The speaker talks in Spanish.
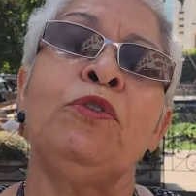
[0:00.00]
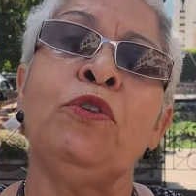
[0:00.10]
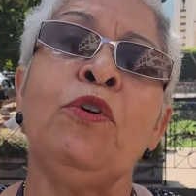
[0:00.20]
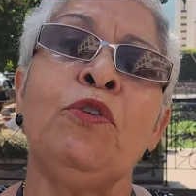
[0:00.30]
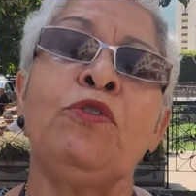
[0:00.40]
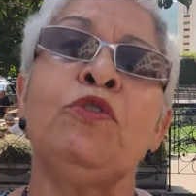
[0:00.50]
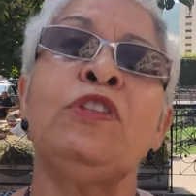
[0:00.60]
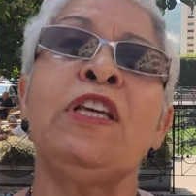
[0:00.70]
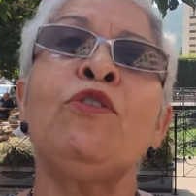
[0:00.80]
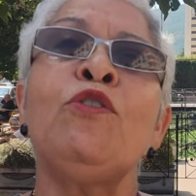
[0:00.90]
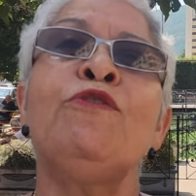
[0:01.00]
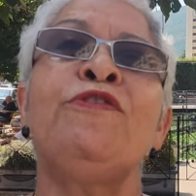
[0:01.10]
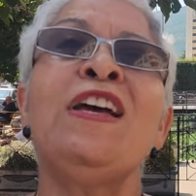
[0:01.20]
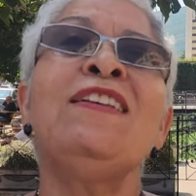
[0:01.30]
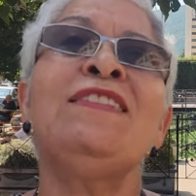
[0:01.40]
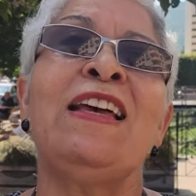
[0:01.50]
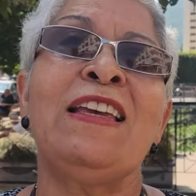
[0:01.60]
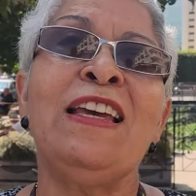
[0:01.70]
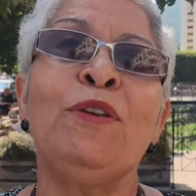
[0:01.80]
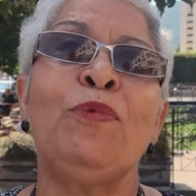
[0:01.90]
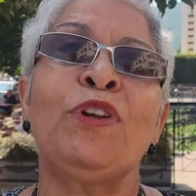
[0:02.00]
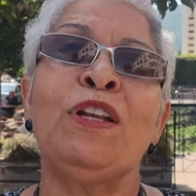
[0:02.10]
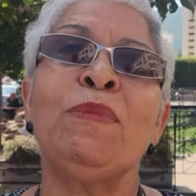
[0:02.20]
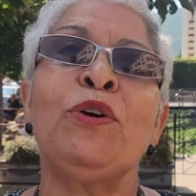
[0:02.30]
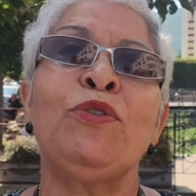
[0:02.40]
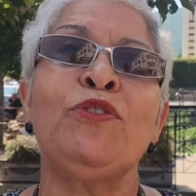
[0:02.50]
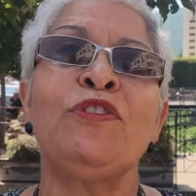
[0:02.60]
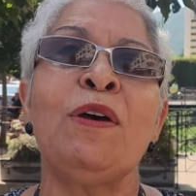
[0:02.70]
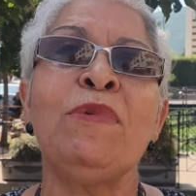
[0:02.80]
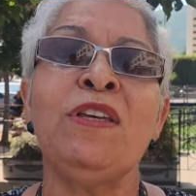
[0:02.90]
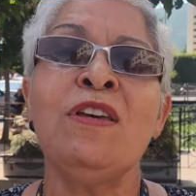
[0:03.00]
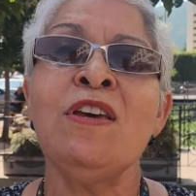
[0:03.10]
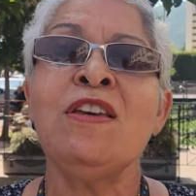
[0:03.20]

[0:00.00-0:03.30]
No, yo tengo confianza en él porque él me conoce a mí.